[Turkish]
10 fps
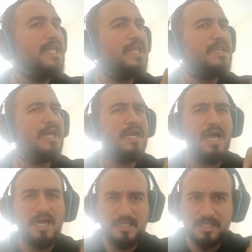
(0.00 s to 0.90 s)
deliller
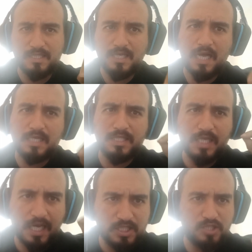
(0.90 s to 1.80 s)
herkesin
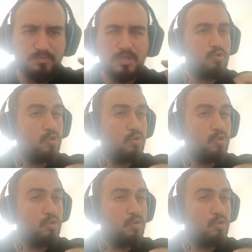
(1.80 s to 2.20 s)
ağzını açık bırak.